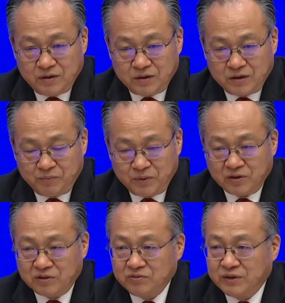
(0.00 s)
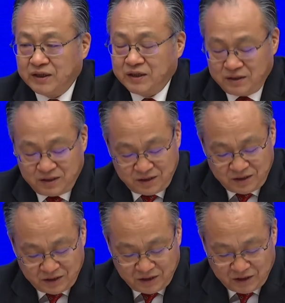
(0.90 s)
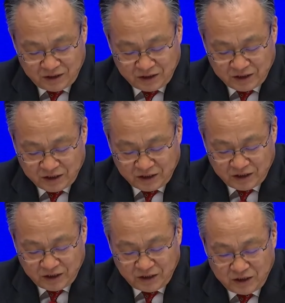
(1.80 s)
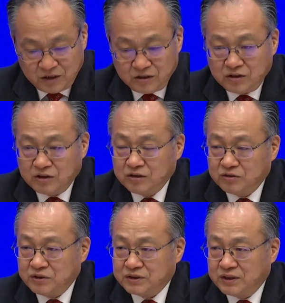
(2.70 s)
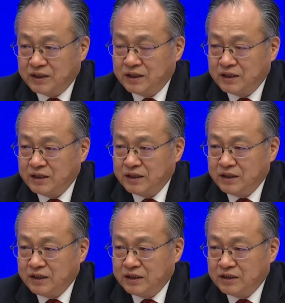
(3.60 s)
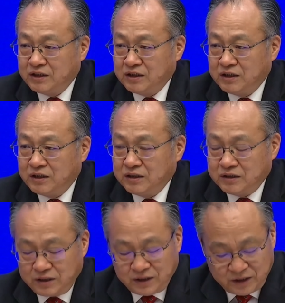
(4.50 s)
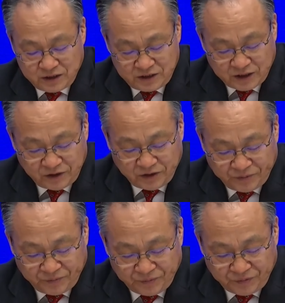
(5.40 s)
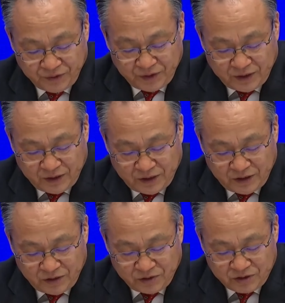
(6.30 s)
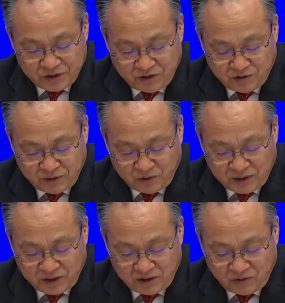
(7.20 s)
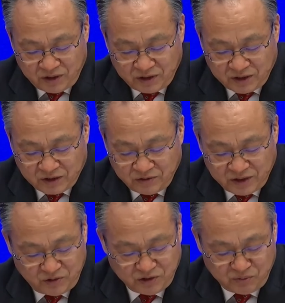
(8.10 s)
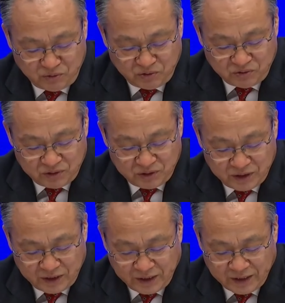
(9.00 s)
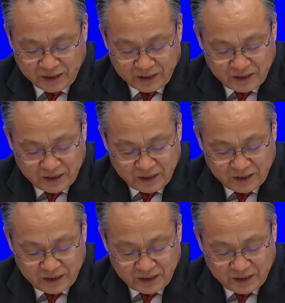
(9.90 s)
呃，报告中呢，呃，对此呢，这个强调说，只要我们贯彻落实好党中央决策部署，哎，